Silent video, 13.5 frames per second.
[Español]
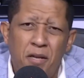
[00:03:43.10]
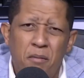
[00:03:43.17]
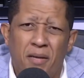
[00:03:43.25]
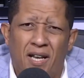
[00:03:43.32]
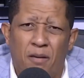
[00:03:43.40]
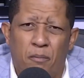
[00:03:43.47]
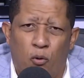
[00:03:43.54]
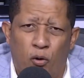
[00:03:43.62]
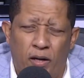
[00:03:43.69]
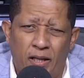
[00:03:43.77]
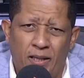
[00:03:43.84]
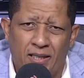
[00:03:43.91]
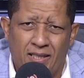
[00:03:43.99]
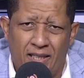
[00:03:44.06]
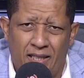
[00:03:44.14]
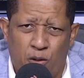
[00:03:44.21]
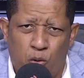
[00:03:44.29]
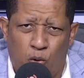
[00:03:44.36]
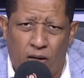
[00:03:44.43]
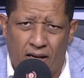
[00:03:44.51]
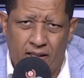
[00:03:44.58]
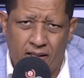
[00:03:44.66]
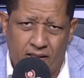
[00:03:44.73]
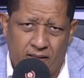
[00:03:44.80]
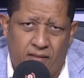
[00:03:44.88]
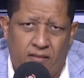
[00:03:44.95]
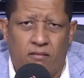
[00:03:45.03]
las boletas
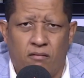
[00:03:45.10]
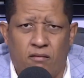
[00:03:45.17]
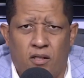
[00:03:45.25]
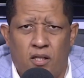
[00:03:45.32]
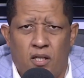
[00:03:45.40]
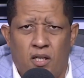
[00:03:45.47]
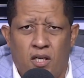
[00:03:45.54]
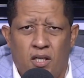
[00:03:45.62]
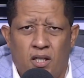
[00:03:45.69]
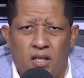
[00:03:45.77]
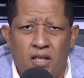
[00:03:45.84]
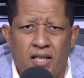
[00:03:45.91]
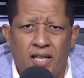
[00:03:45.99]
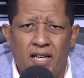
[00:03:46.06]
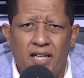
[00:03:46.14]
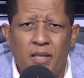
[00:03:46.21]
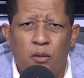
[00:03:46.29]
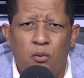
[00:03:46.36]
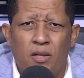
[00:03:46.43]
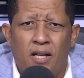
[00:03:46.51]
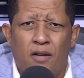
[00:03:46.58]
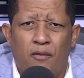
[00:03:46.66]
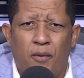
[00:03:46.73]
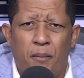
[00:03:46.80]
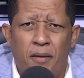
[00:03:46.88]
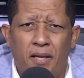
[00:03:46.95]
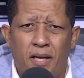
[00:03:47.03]
electorales y que es de una de las
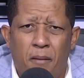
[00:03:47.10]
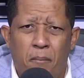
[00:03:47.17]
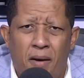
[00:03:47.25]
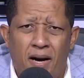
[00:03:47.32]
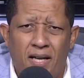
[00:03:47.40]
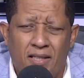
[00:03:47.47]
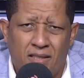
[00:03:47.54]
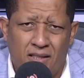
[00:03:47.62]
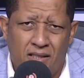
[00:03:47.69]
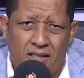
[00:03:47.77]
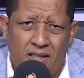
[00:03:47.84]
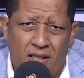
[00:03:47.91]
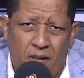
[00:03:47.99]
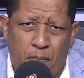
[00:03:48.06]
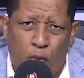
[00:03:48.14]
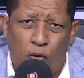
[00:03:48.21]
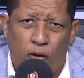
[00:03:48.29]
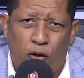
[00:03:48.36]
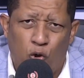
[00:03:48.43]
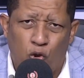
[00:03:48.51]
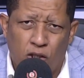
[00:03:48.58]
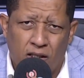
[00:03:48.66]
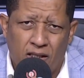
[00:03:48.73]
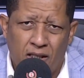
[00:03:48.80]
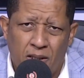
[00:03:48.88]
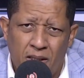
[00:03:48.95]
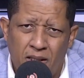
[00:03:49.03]
familias más poderosas que
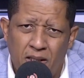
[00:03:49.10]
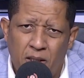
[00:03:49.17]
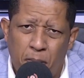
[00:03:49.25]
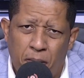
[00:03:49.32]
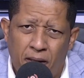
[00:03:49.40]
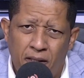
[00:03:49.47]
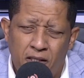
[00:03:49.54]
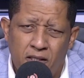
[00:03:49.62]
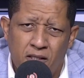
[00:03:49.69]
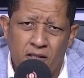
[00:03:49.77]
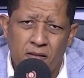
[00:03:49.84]
tiene este país,